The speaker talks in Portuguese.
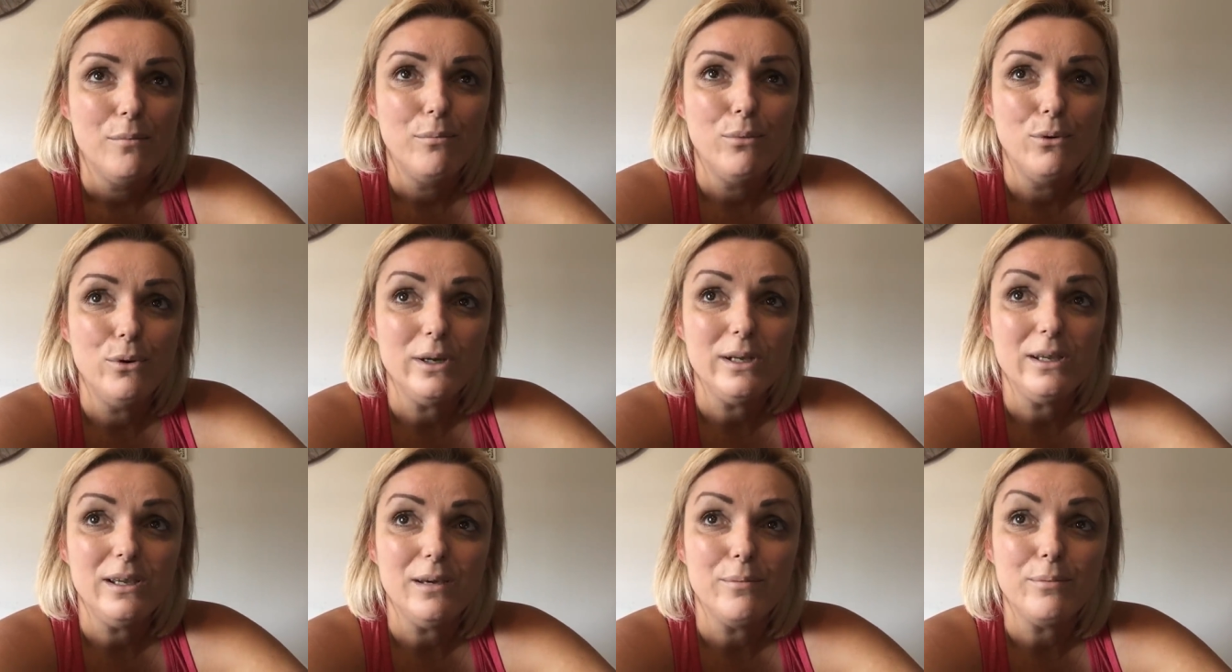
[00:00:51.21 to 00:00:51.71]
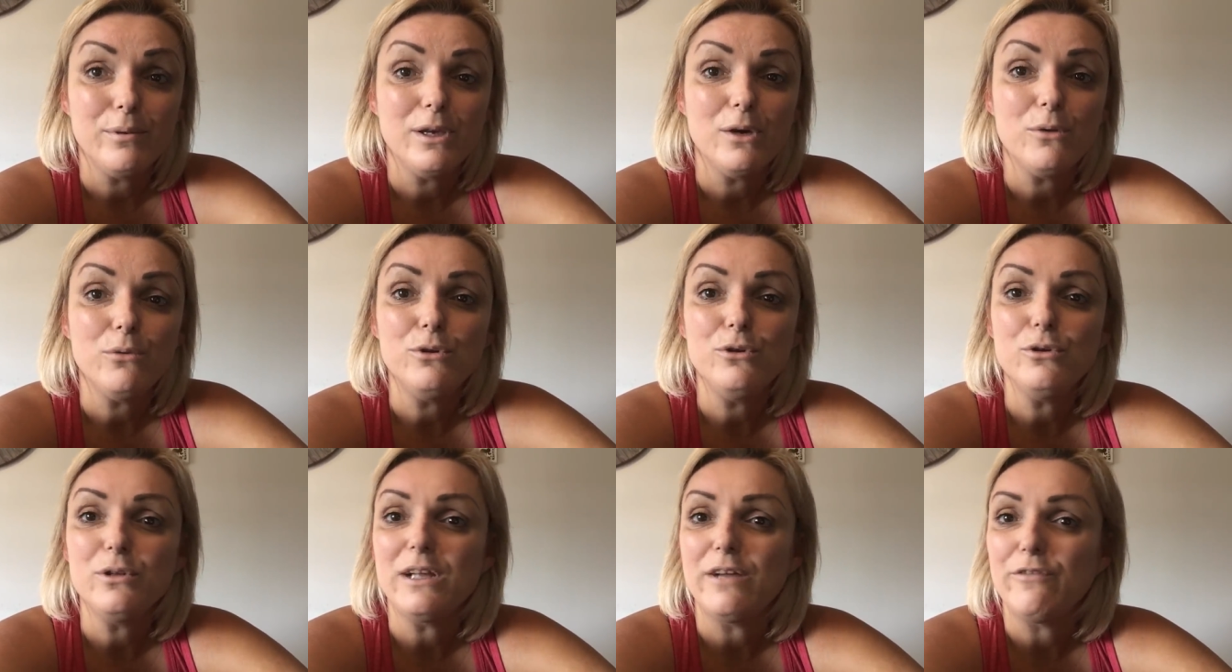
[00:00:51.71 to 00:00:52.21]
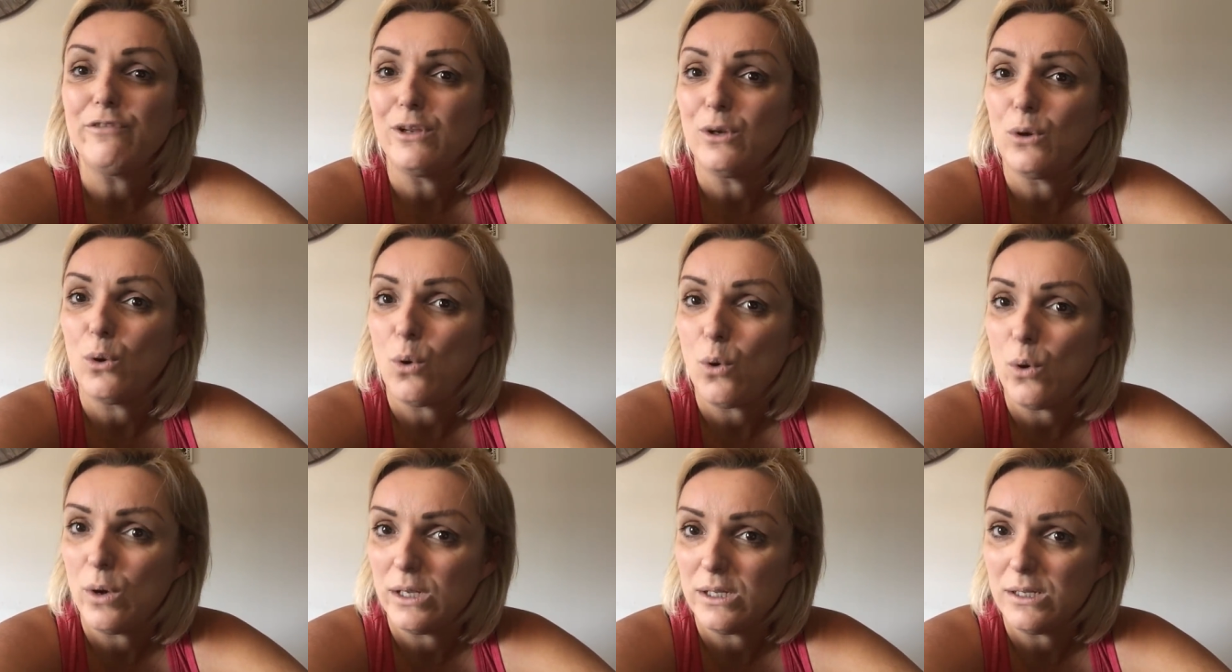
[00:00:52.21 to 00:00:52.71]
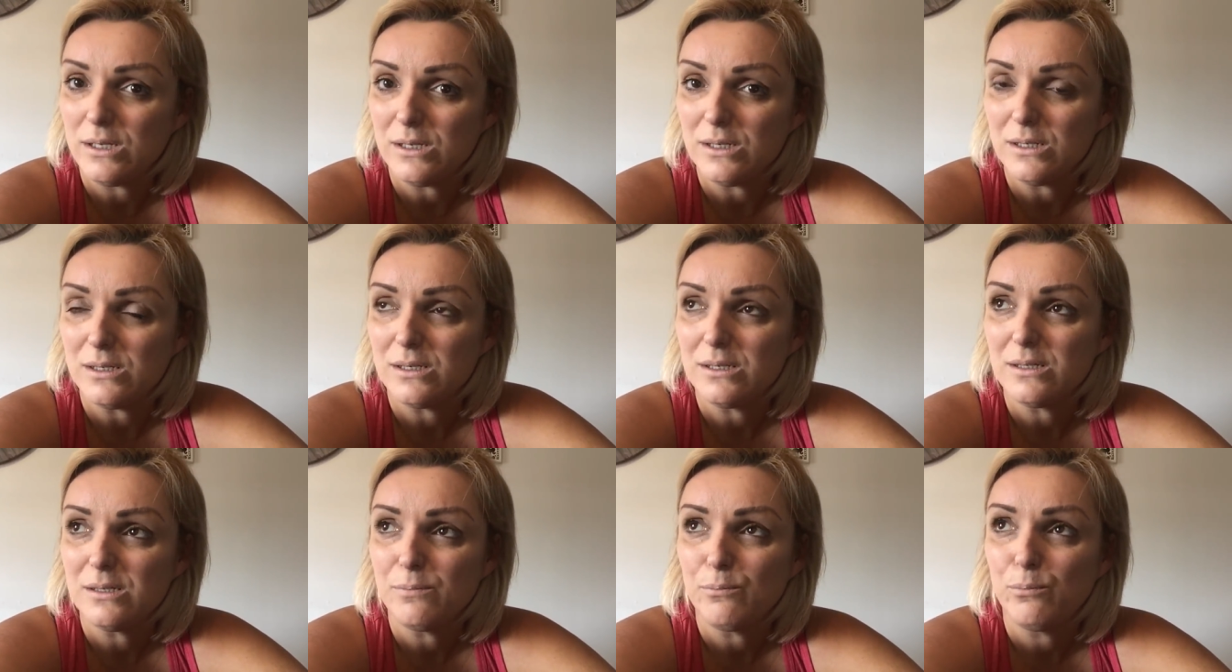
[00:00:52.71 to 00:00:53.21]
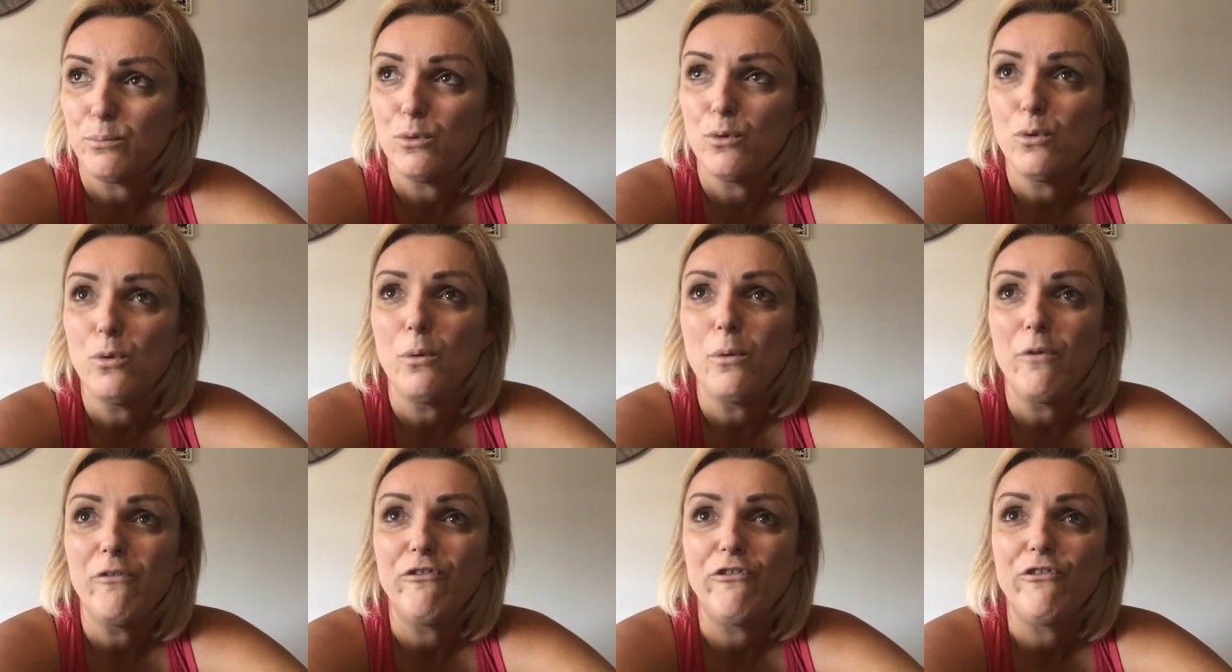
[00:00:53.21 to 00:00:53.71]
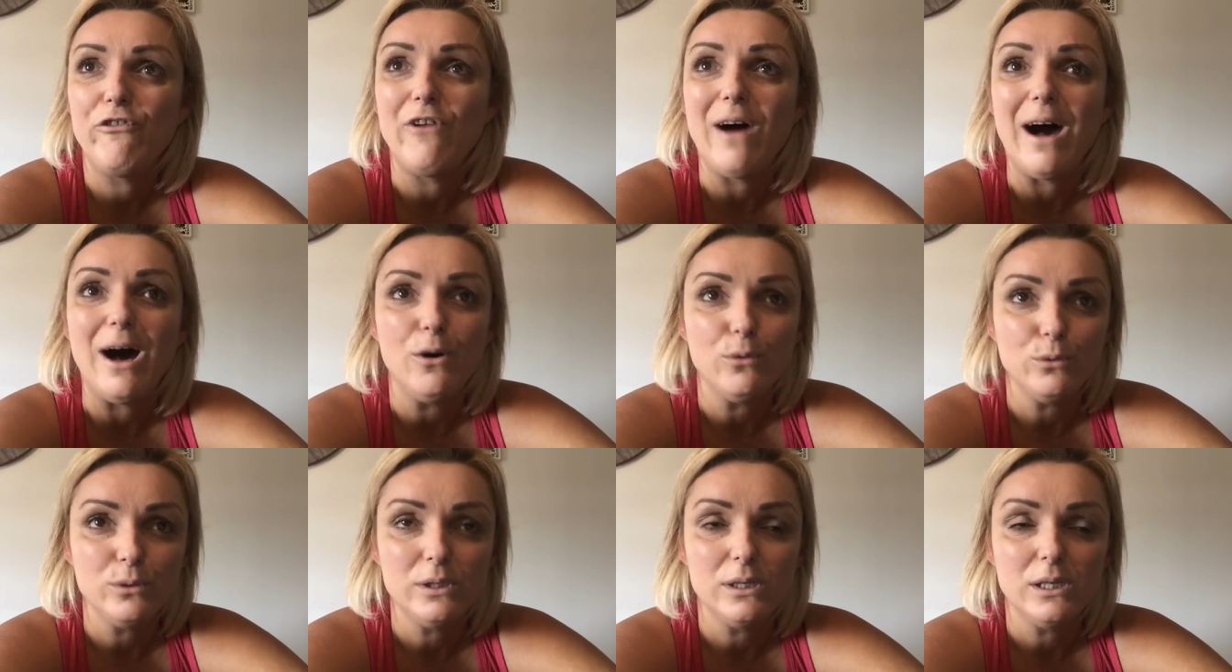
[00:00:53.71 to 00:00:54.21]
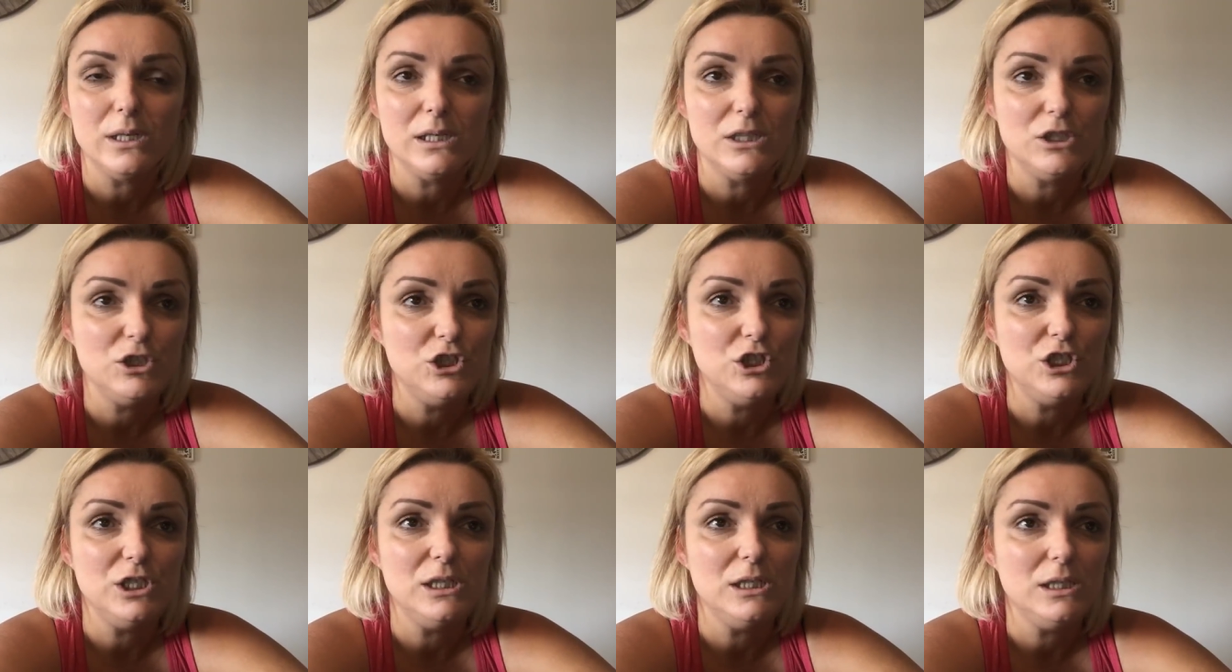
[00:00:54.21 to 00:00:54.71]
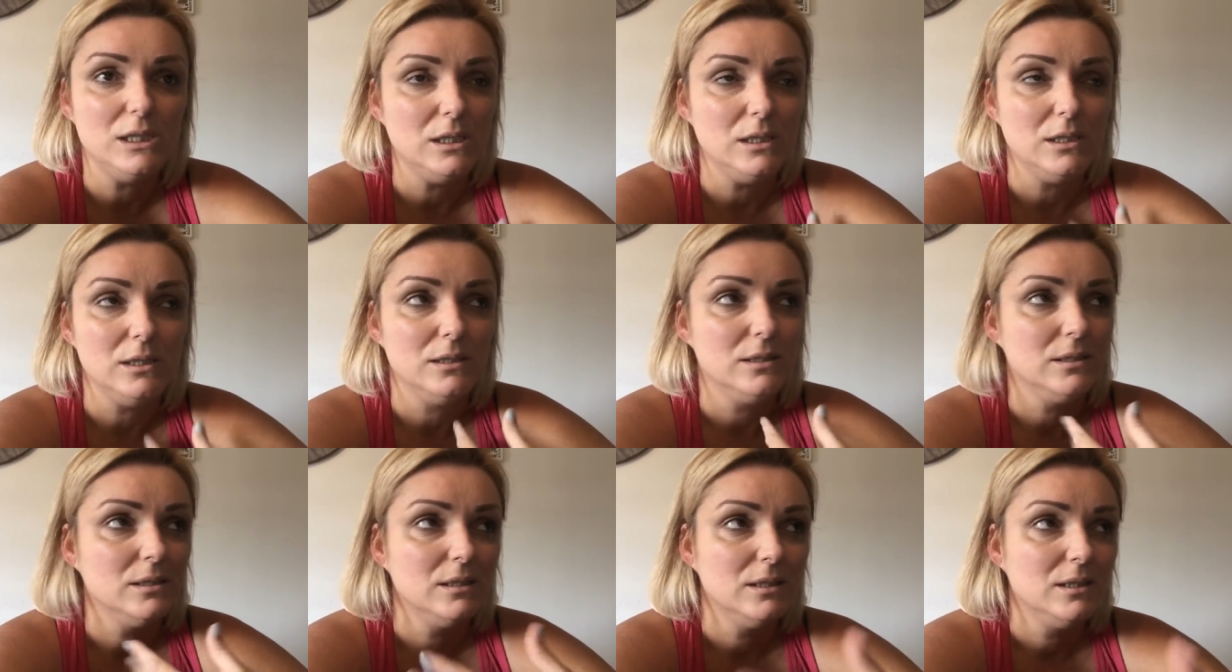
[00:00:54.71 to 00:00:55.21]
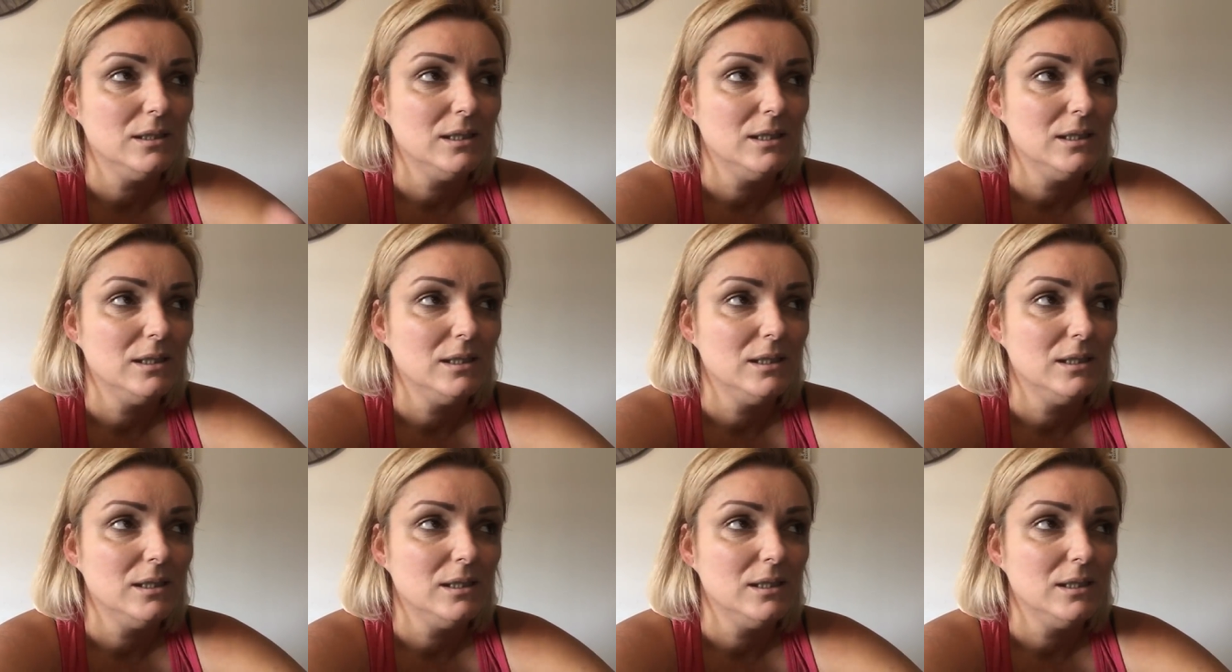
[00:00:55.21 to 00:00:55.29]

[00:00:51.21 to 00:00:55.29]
Por quê? Porque quando eu estava em Londres, por falta de